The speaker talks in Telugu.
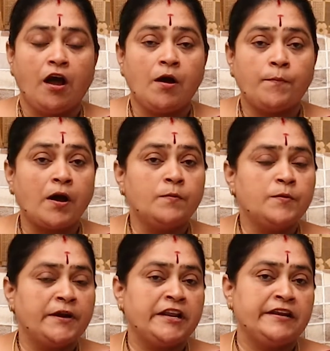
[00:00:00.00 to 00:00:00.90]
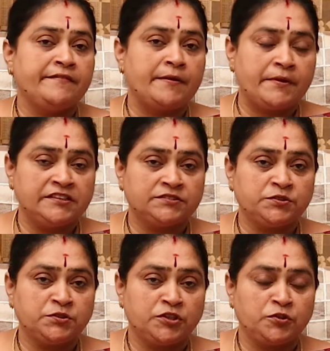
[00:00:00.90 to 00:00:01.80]
ఆ పాము మనల్ని
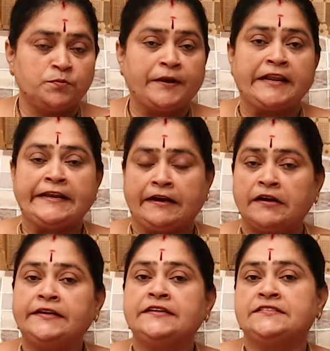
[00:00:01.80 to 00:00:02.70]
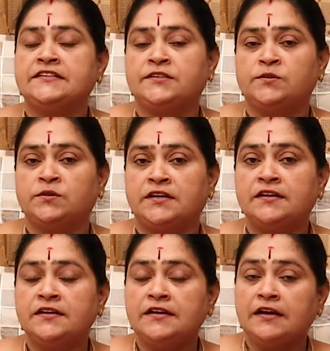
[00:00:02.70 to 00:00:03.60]
వెంబడిస్తున్నట్లు మనల్ని కాటేసినట్లుగా
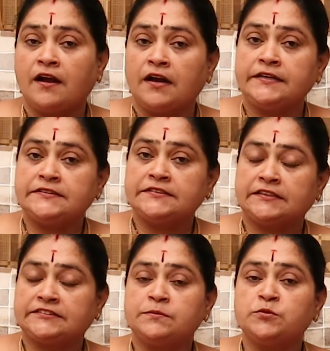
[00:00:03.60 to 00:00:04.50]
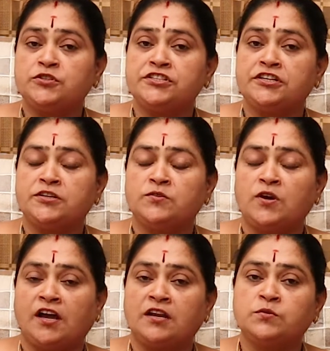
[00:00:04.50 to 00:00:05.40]
కాటేసి రక్తం వచ్చినట్లుగా
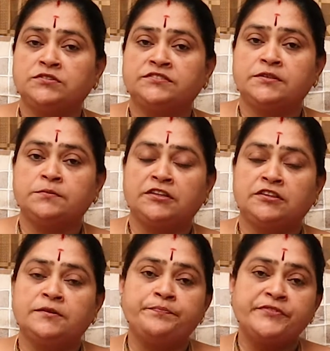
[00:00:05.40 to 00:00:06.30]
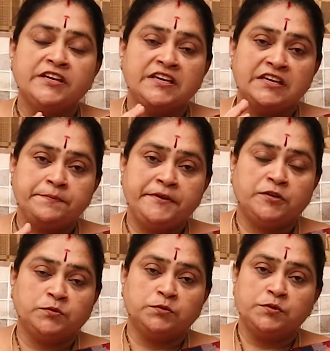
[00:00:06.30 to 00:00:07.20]
కల వస్తే మాత్రం
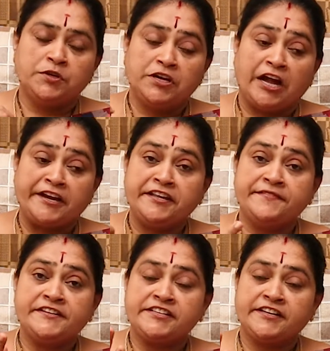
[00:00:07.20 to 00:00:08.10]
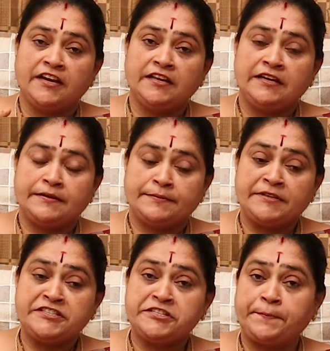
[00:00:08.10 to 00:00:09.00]
మీకు అన్ని విజయాలే
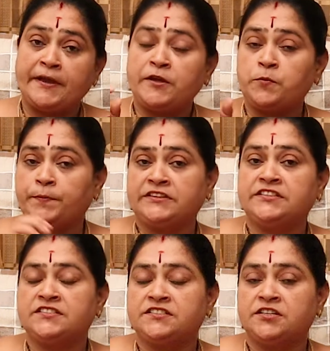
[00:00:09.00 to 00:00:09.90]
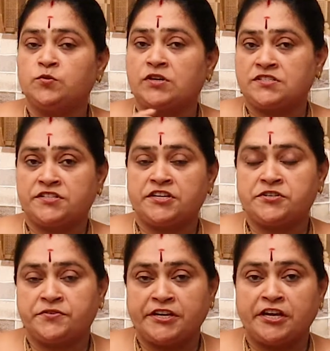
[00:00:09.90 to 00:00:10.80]
మంచి పేరు ప్రతిష్టలు
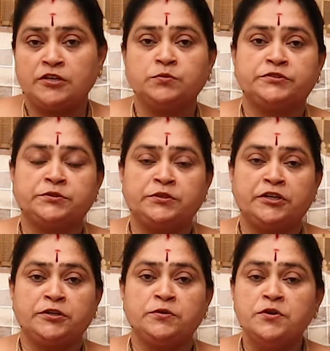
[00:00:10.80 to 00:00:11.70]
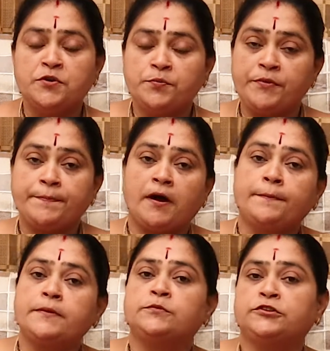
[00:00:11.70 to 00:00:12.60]
అష్టైశ్వర్యాలు వస్తున్నట్లు మీ
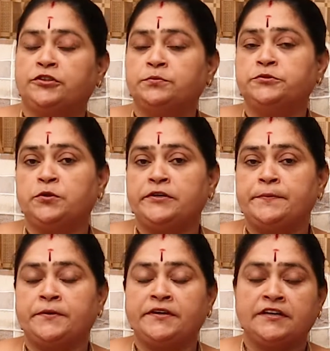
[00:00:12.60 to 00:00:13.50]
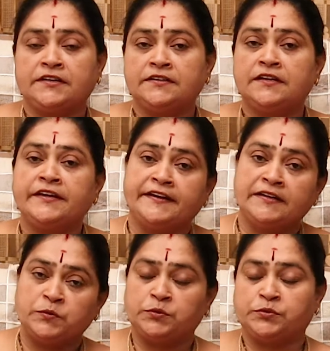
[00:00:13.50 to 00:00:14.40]
పాప మొత్తము తొలగిపోయినట్లుగా
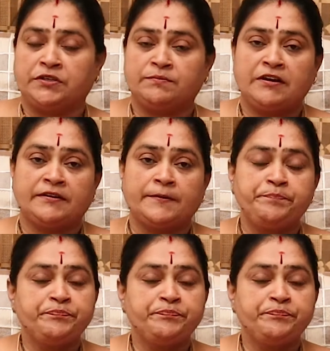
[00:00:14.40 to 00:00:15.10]
ఇక్కడ గుర్తన్నమాట